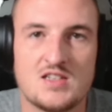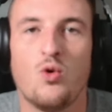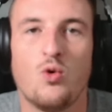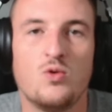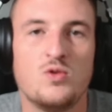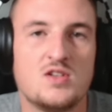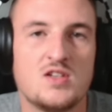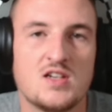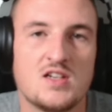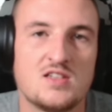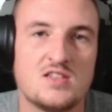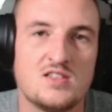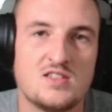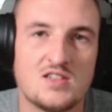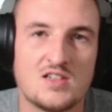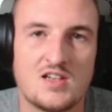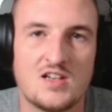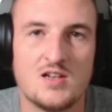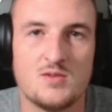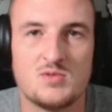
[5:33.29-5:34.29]
Und diese
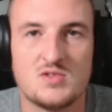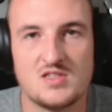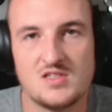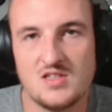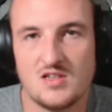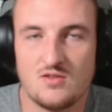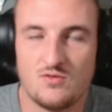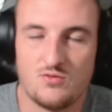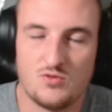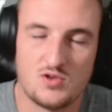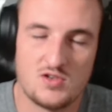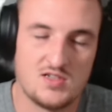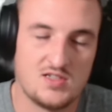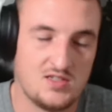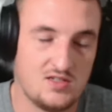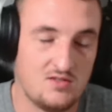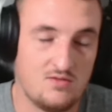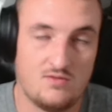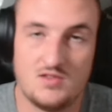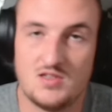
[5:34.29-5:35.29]
Clips hier wirklich
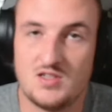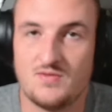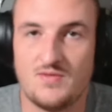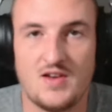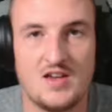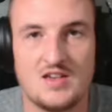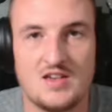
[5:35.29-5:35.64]
in zwei,